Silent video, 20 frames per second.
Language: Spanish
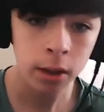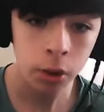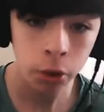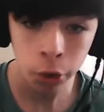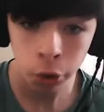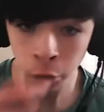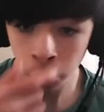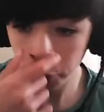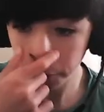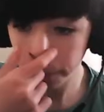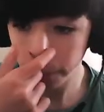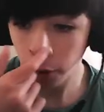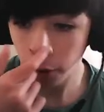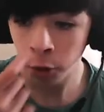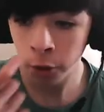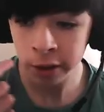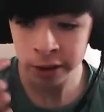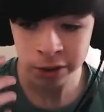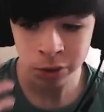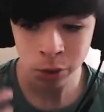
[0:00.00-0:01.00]
con un
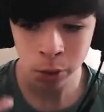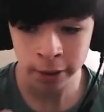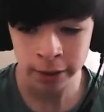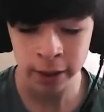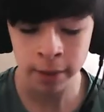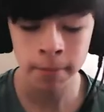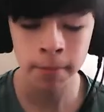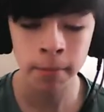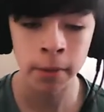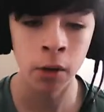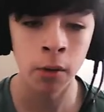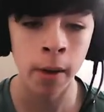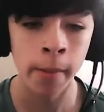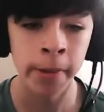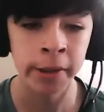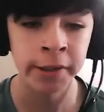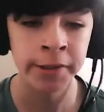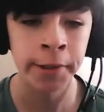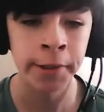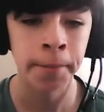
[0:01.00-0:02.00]
poco de suerte, pero va a
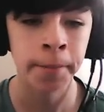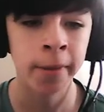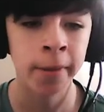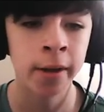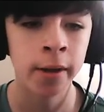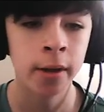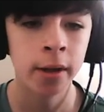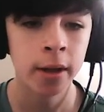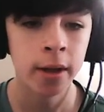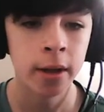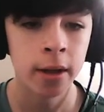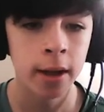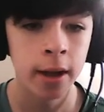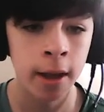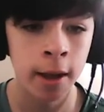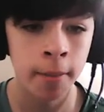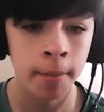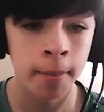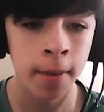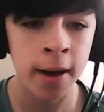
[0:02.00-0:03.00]
pasar.
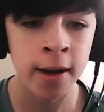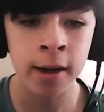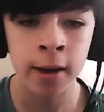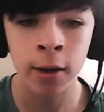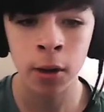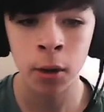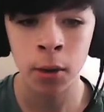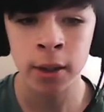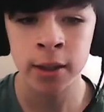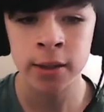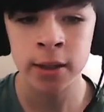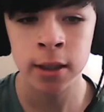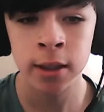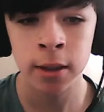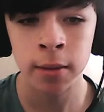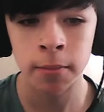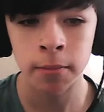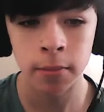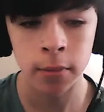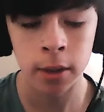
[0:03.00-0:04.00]
España y
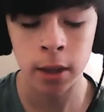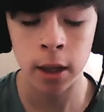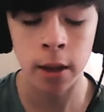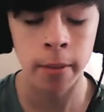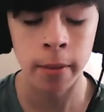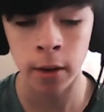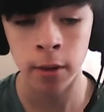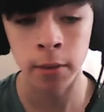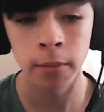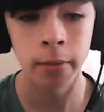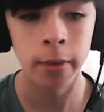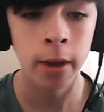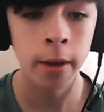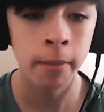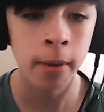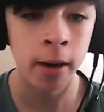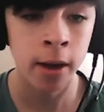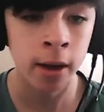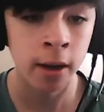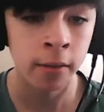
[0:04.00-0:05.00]
Croacia, eh, perdón,
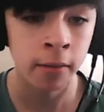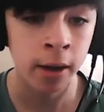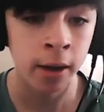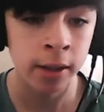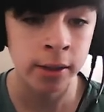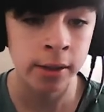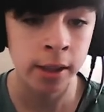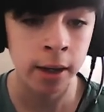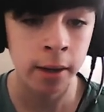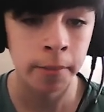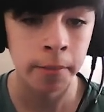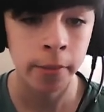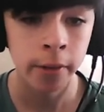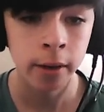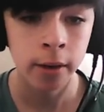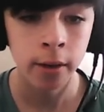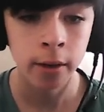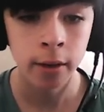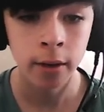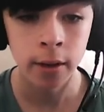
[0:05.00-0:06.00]
España y Brasil.
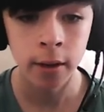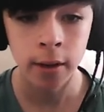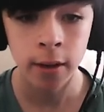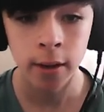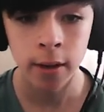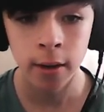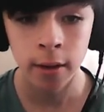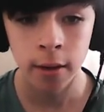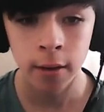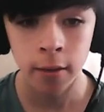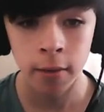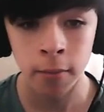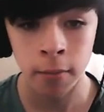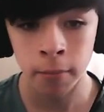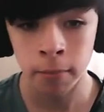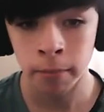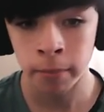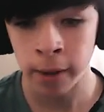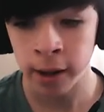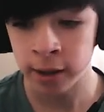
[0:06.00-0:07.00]

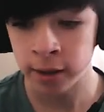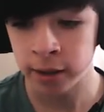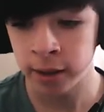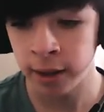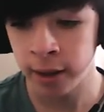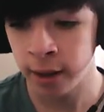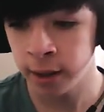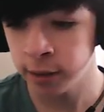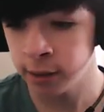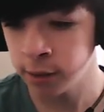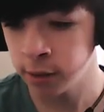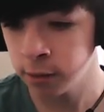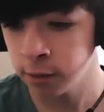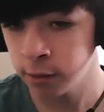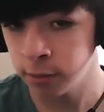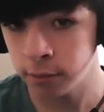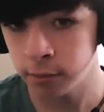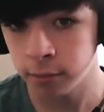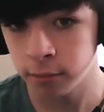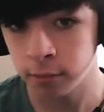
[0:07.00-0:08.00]

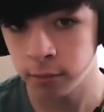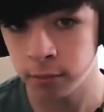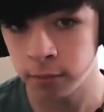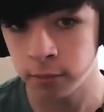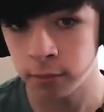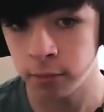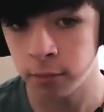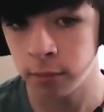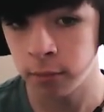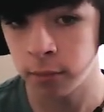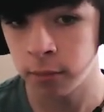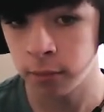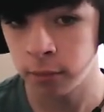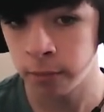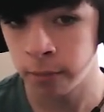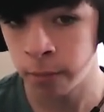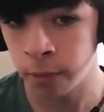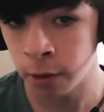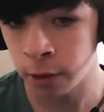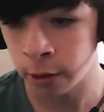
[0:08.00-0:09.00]
Partidazo,
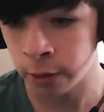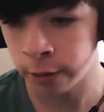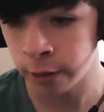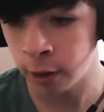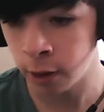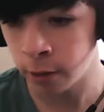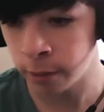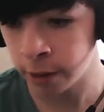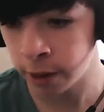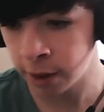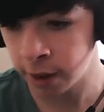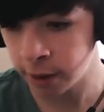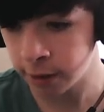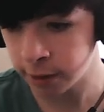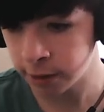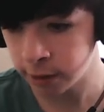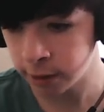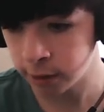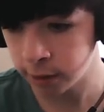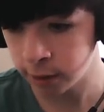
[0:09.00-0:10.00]
por donde lo
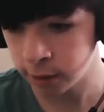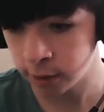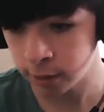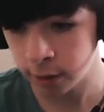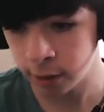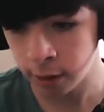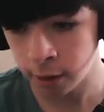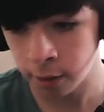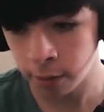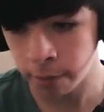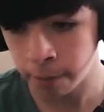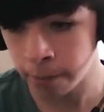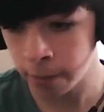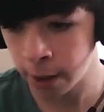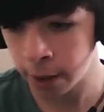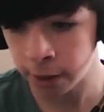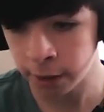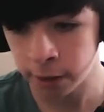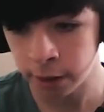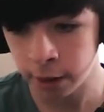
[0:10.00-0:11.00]
mires, es un
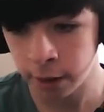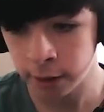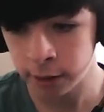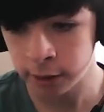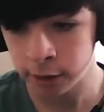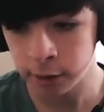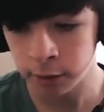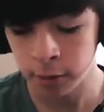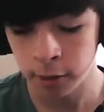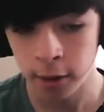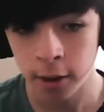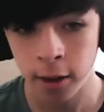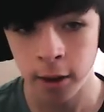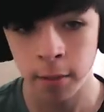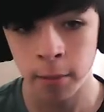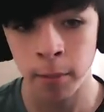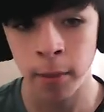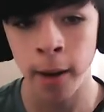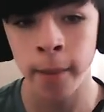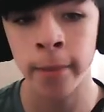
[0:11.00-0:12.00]
partidazo.
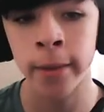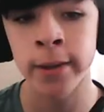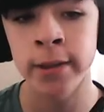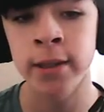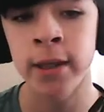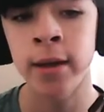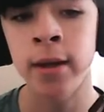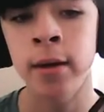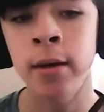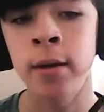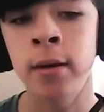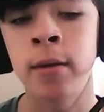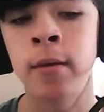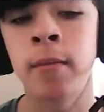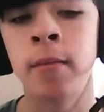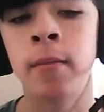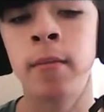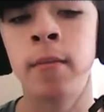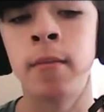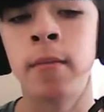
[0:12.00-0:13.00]
Va a pasar,
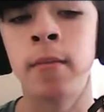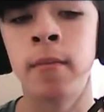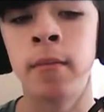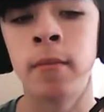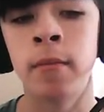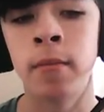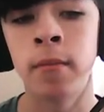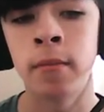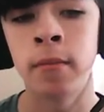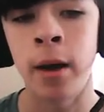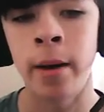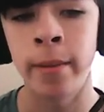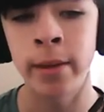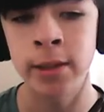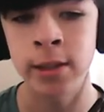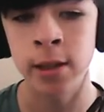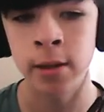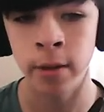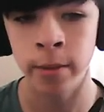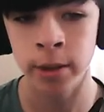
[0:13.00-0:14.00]
va a
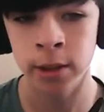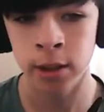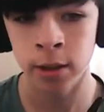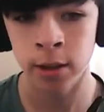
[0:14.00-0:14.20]
pasar, va a pasar,